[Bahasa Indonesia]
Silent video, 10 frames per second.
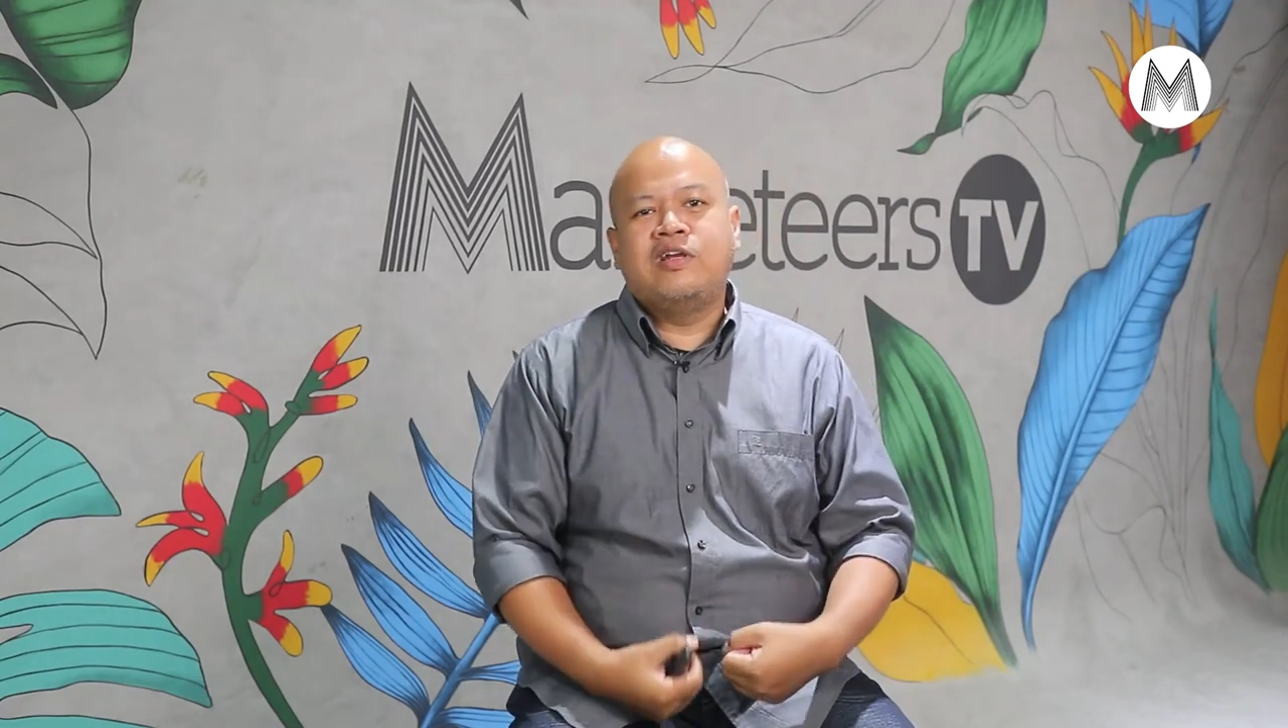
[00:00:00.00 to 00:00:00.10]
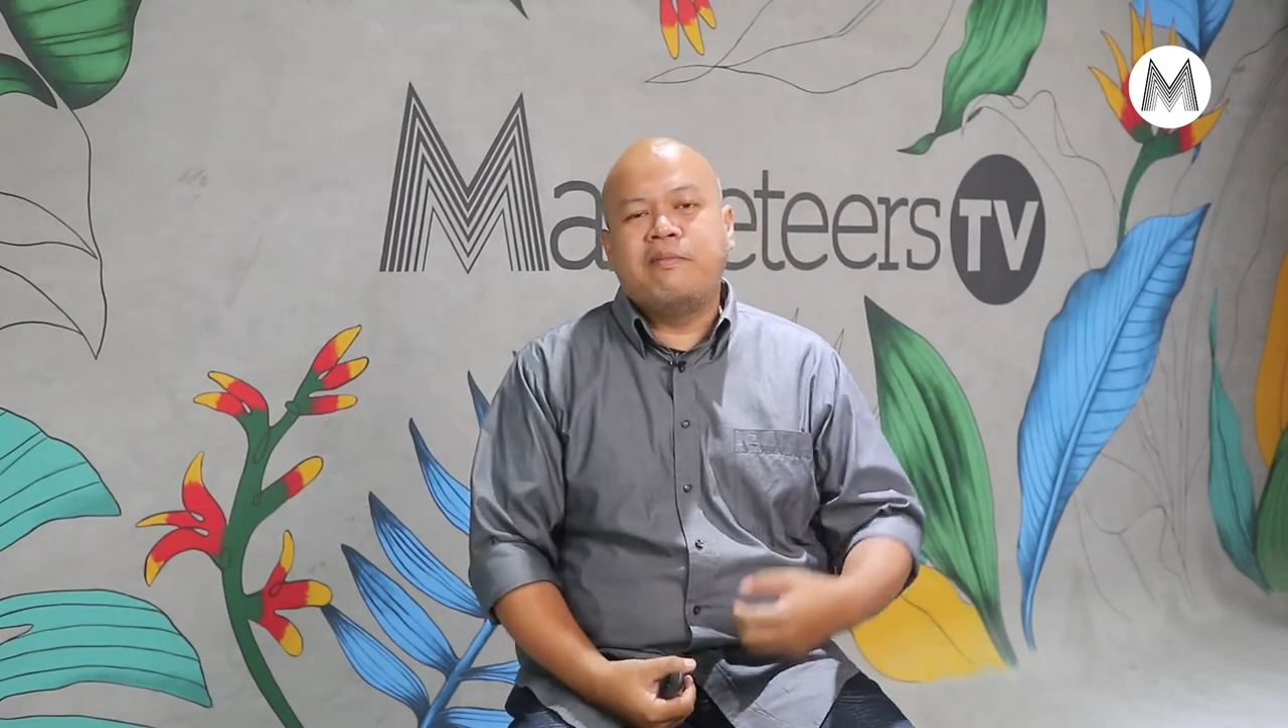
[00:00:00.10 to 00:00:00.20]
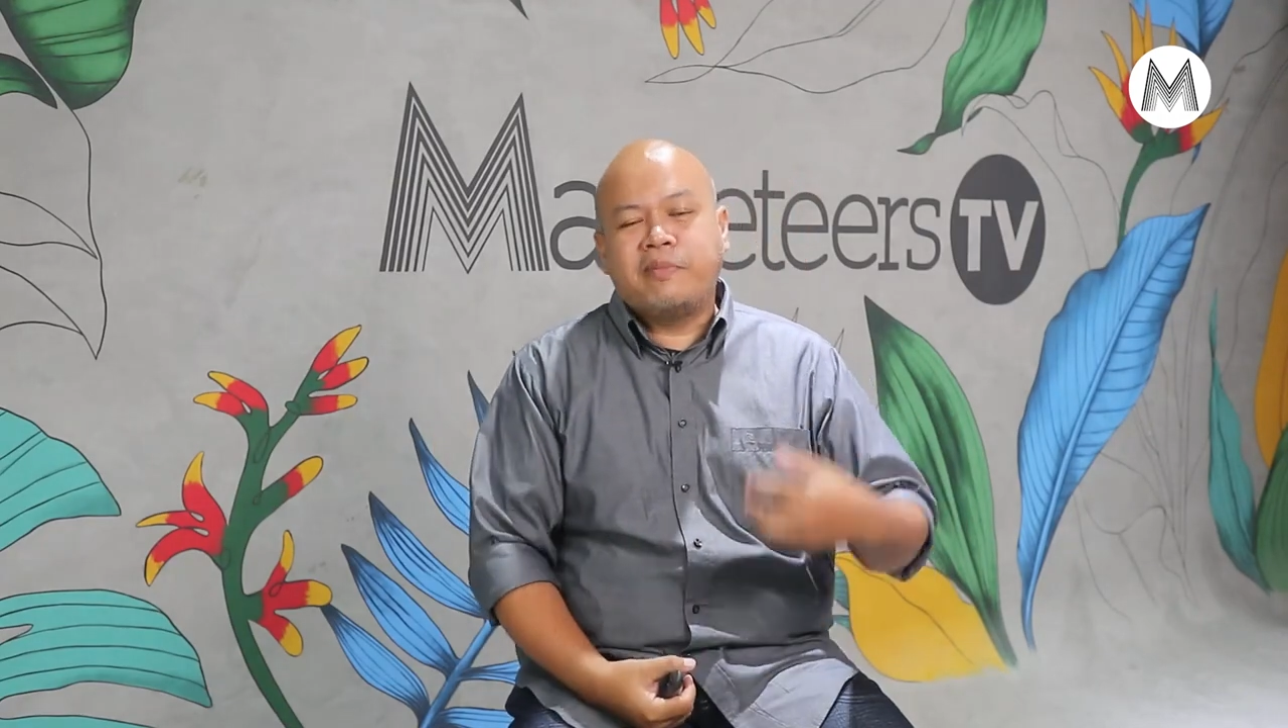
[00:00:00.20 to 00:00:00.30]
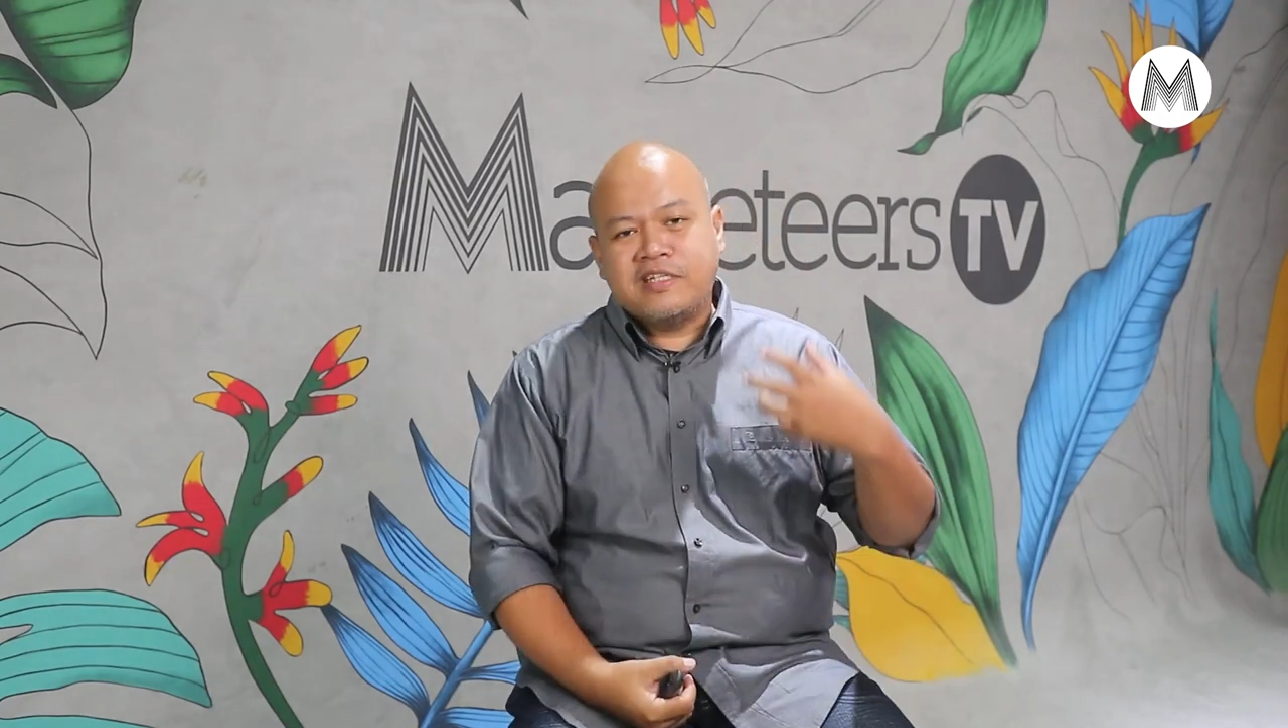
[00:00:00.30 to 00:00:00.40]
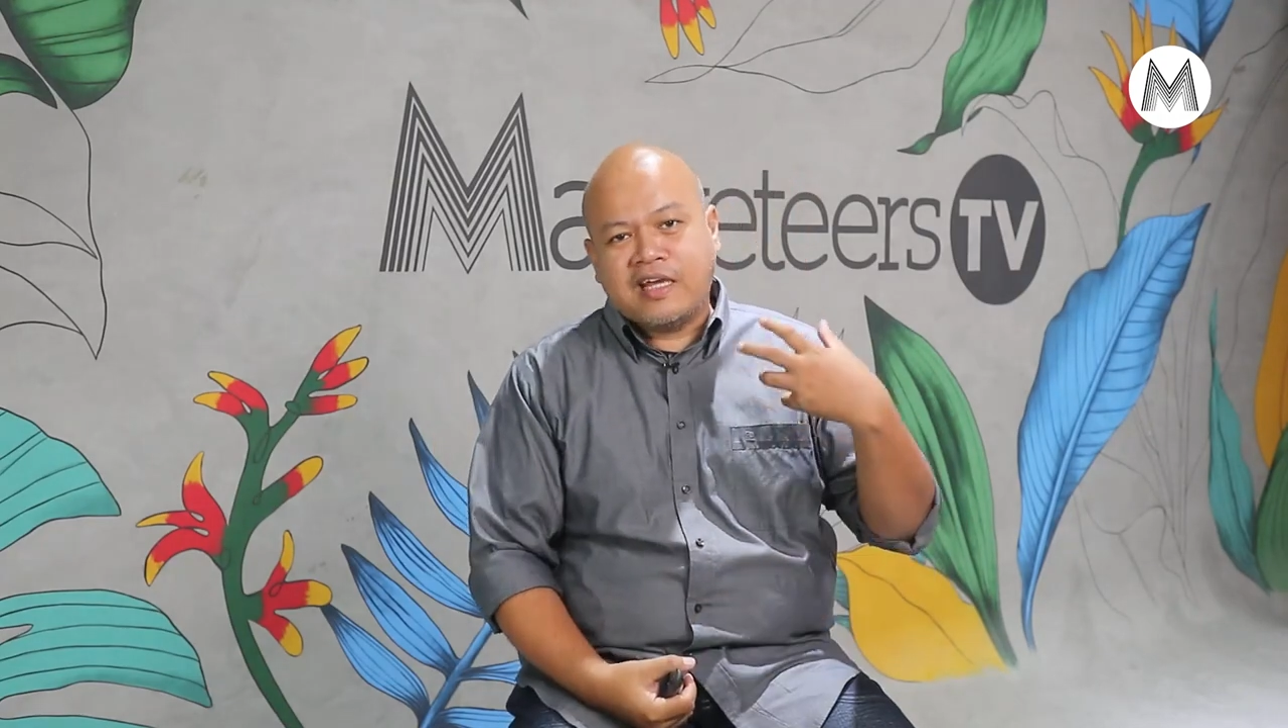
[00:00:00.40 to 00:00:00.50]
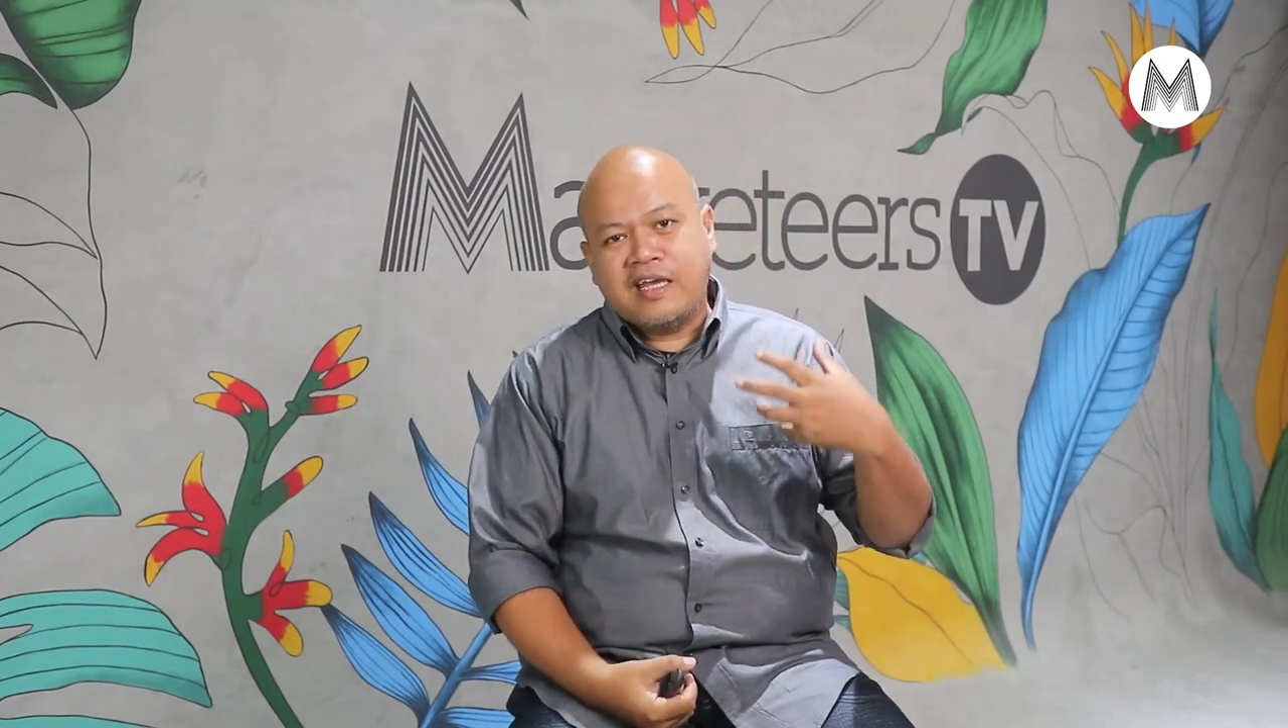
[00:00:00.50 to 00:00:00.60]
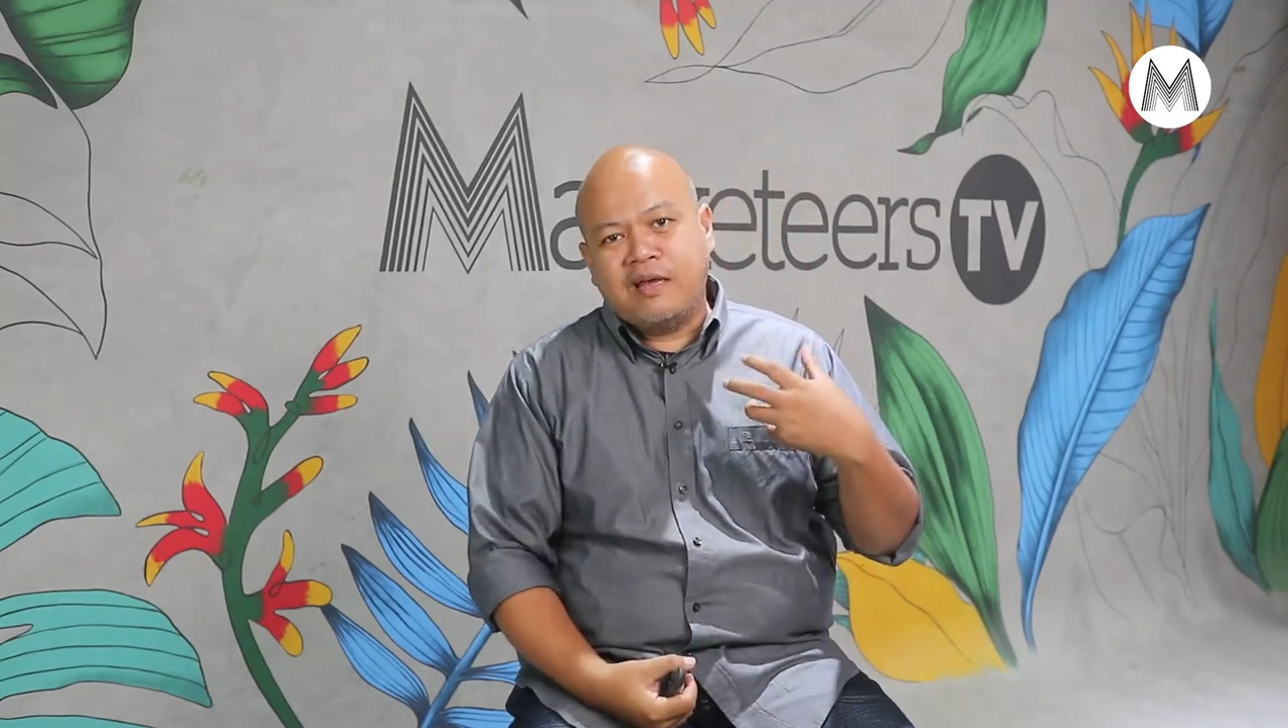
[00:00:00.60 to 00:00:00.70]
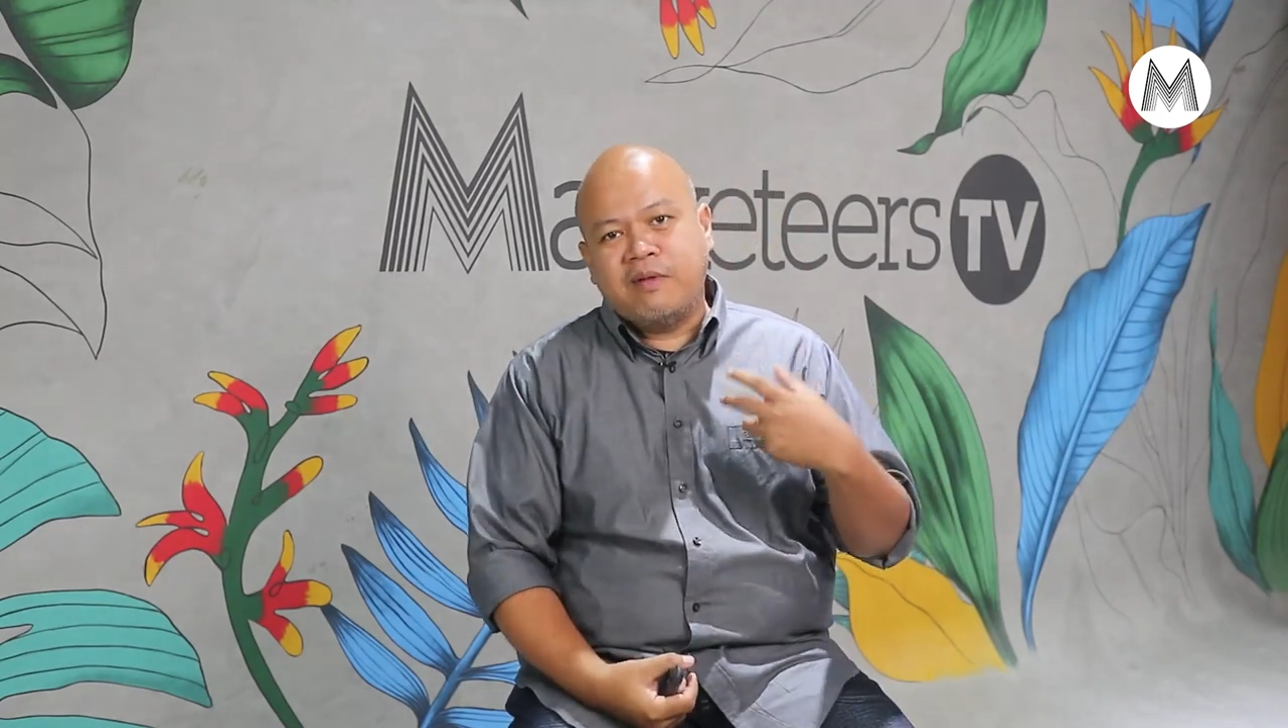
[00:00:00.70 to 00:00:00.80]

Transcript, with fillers: dan percaya